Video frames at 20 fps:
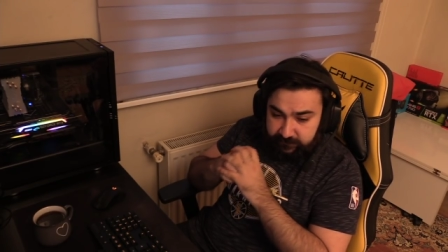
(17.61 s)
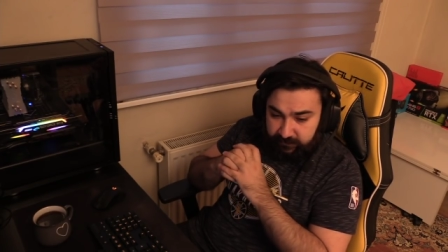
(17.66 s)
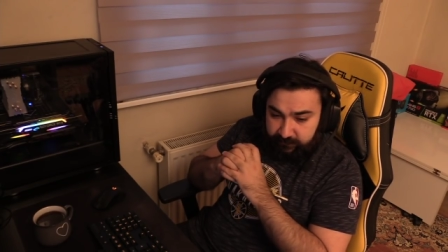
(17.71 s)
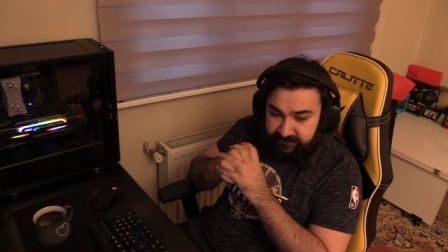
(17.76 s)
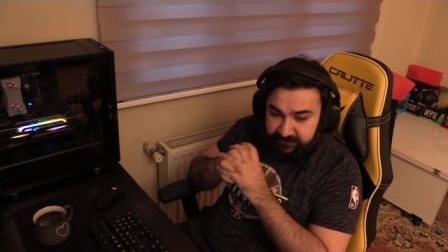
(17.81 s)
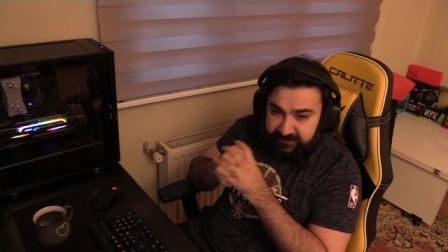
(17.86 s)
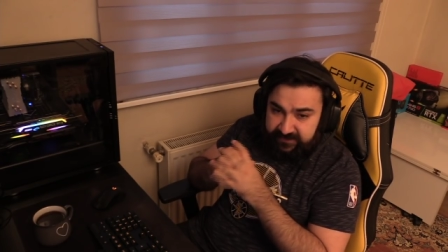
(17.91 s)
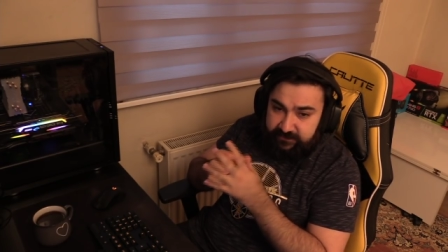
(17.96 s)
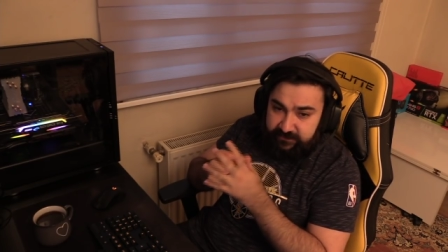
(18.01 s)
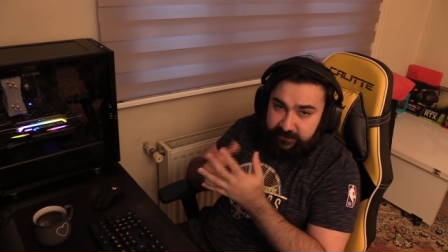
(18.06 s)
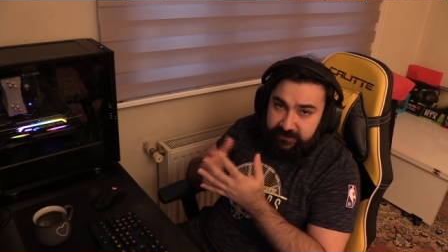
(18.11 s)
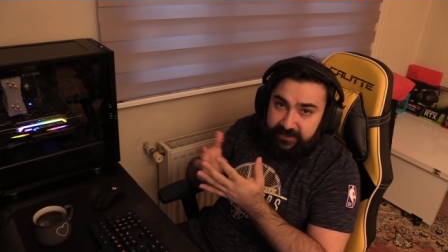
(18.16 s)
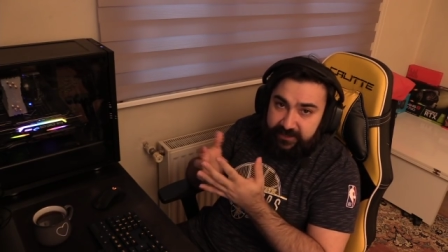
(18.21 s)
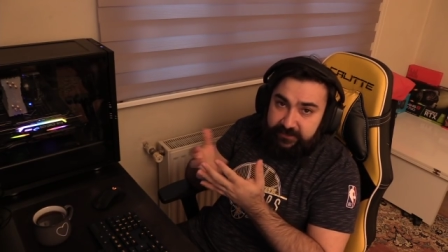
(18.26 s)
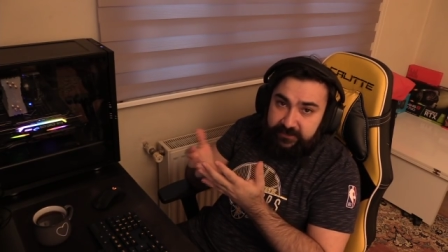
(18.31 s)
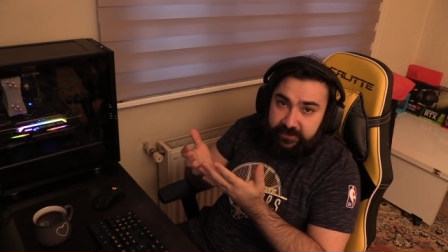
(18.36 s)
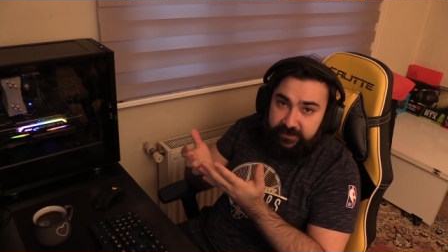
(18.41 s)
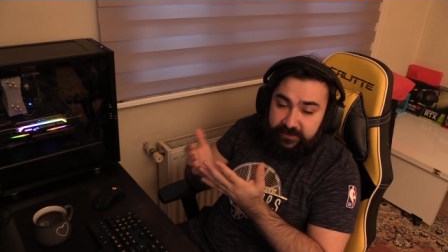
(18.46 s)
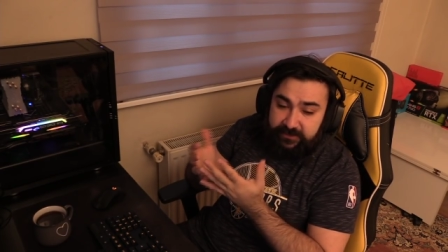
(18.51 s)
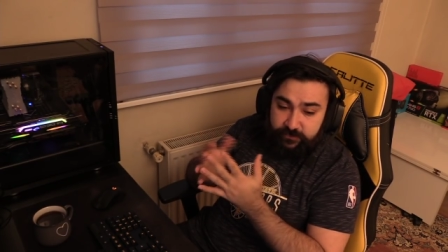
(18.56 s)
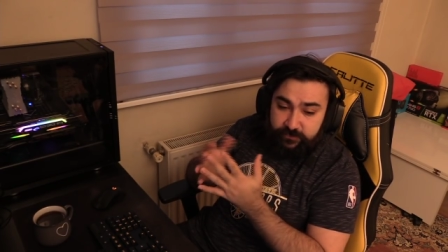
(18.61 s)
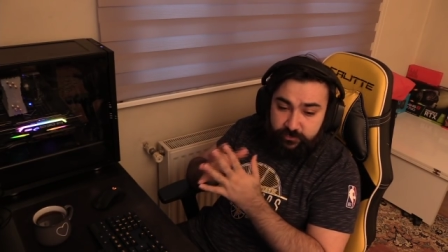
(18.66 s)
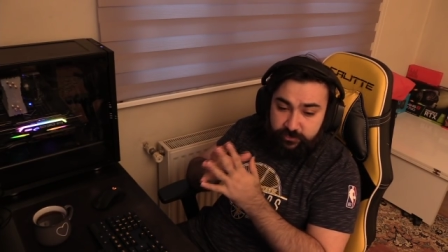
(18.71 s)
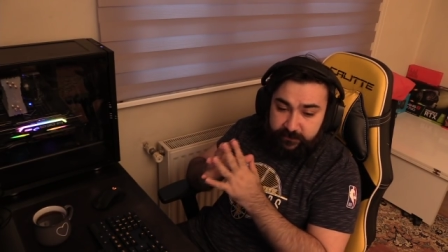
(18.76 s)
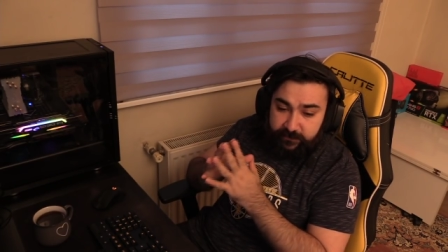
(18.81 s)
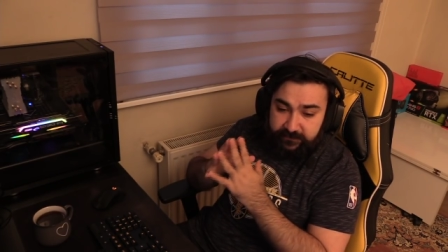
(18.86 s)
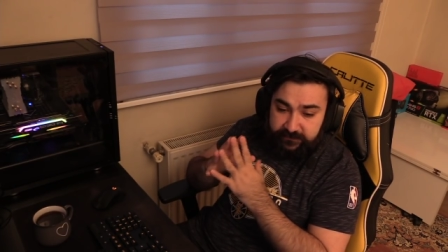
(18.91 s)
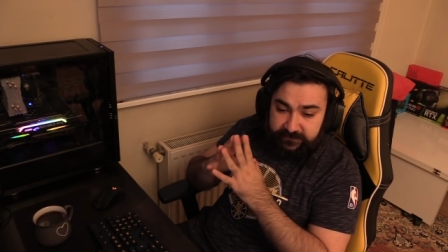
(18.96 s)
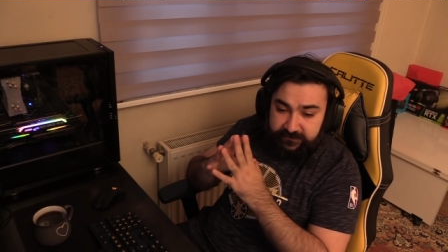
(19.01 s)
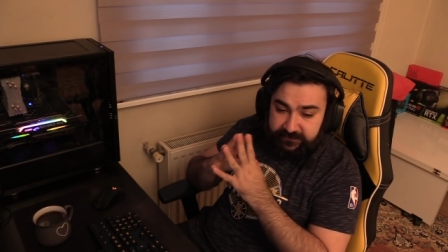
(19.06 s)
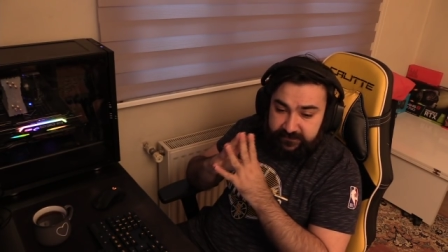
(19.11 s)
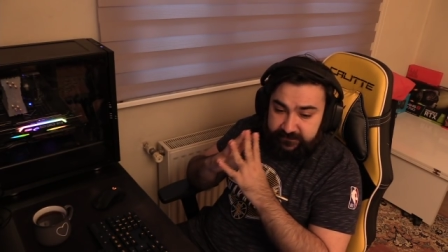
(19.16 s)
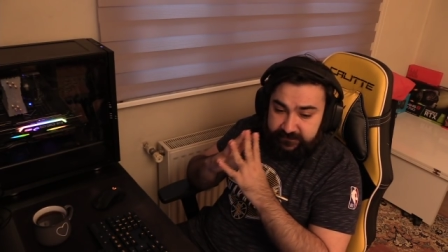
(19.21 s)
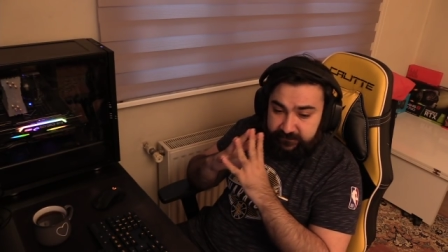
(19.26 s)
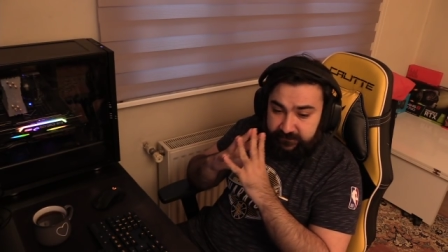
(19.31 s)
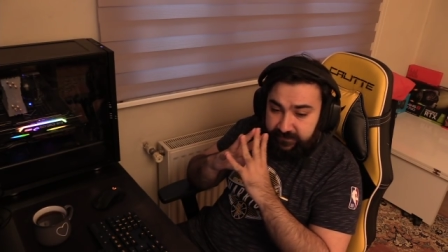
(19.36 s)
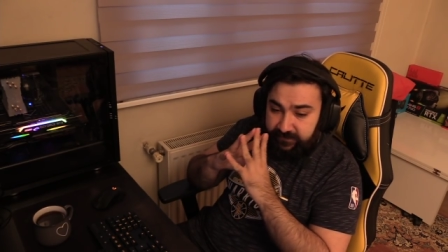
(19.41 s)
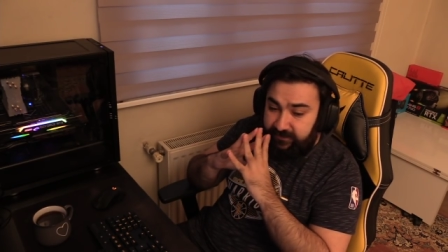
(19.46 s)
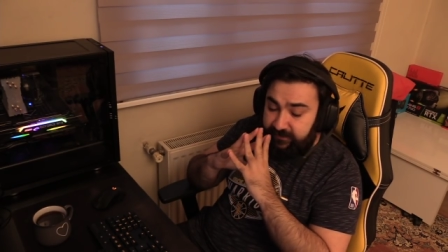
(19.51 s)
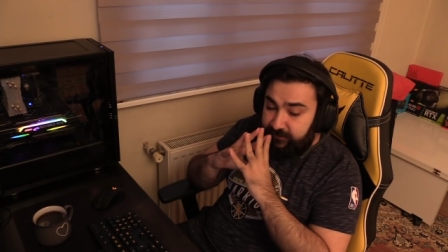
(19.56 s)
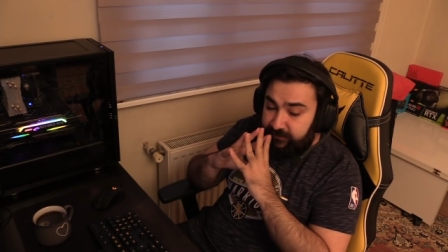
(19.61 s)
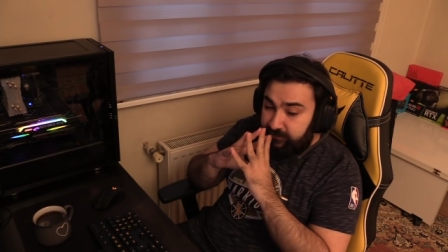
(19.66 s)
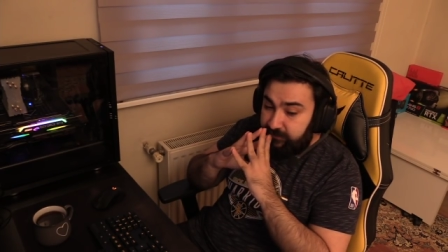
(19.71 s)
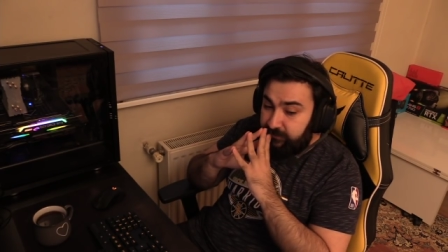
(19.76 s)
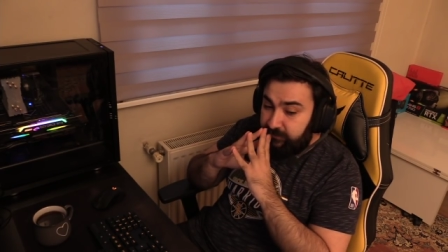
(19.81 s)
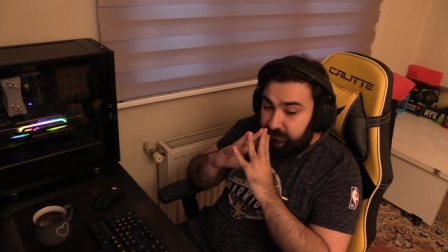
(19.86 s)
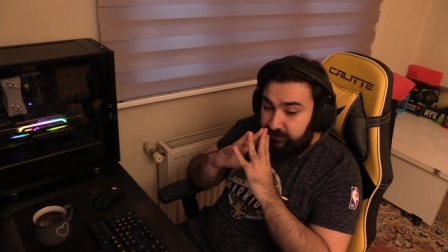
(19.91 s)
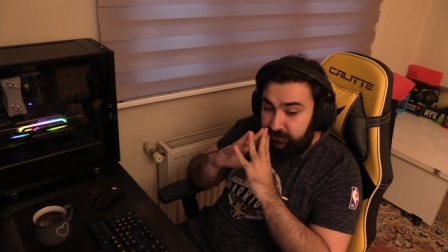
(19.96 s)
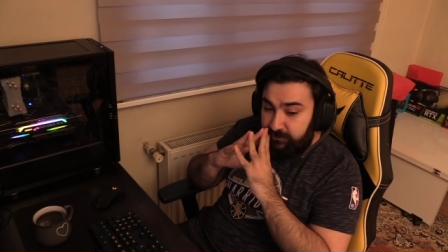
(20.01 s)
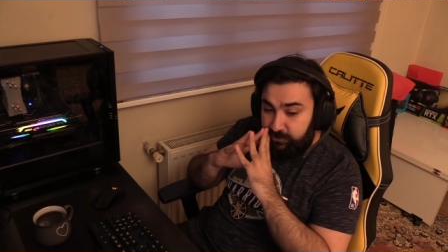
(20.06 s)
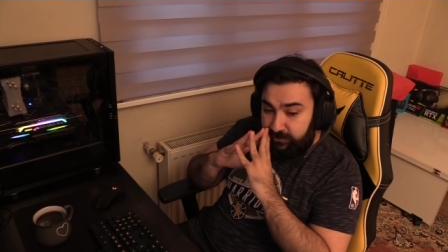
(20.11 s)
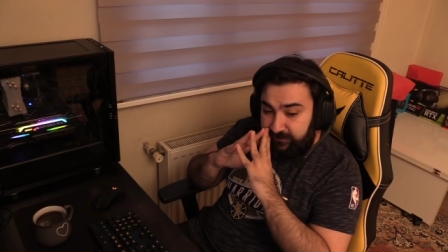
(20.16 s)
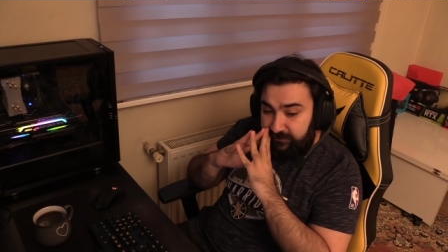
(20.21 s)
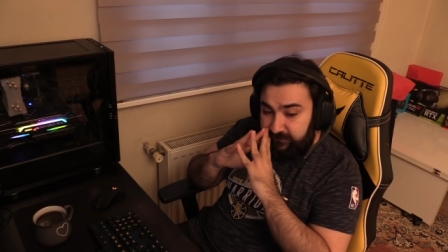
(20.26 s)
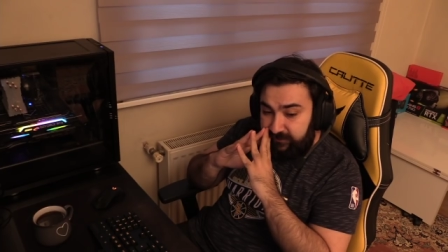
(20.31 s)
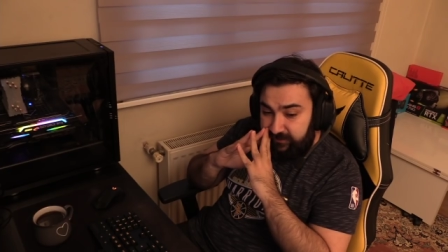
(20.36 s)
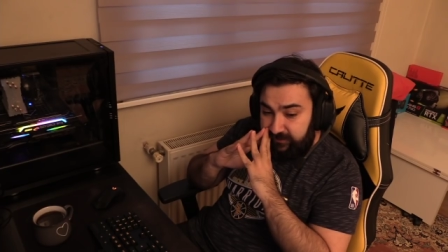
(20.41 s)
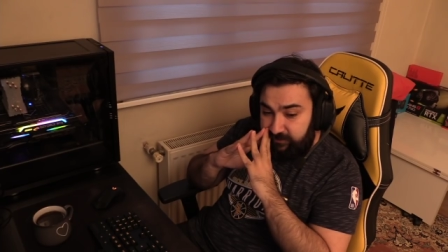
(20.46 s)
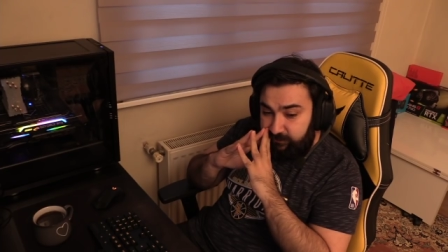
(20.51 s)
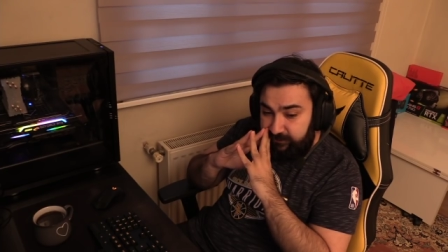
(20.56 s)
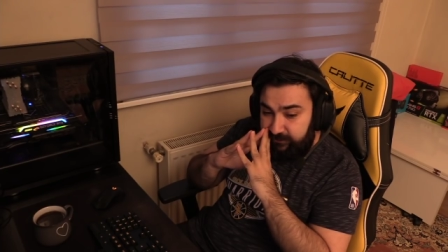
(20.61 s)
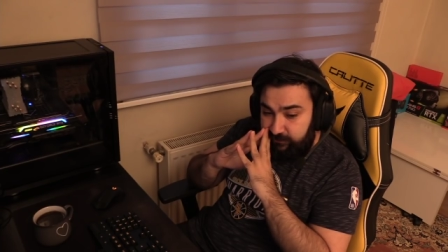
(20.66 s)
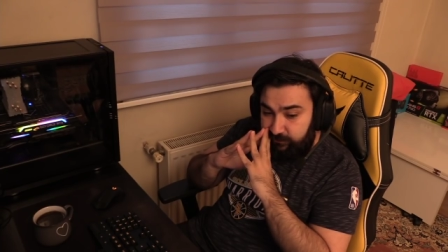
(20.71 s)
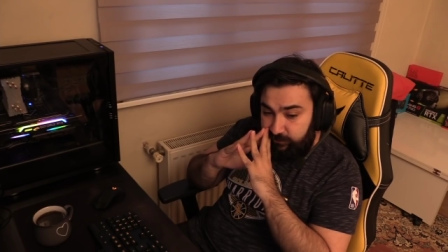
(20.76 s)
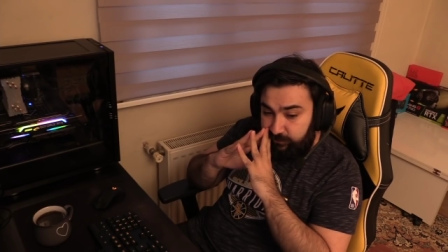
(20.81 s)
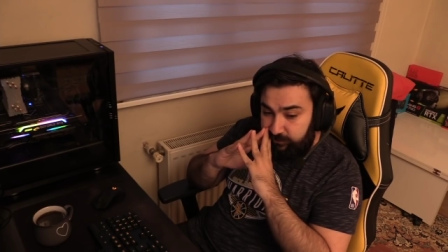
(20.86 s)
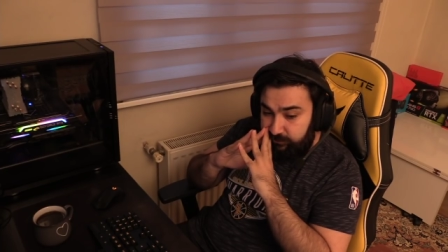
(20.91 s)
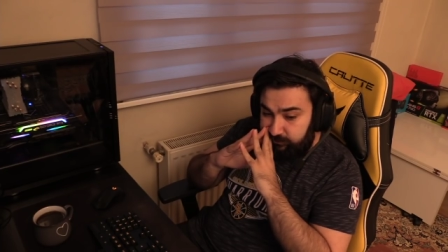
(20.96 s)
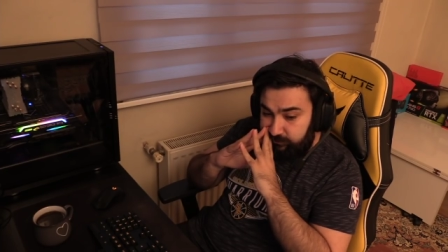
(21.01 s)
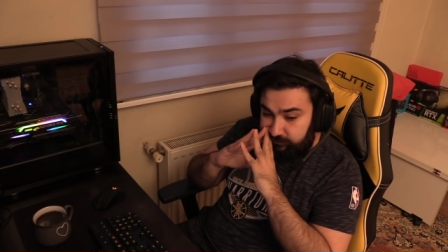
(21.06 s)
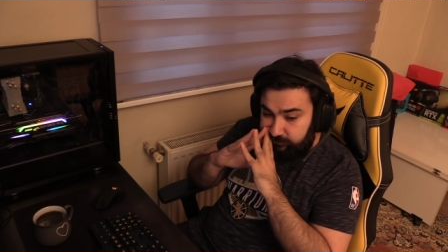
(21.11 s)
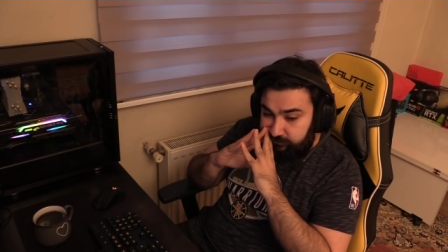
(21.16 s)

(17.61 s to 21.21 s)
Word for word: Ya bize ne zaman gel derlerse o zaman gideriz aslında. Yani şu an takip ediliyor.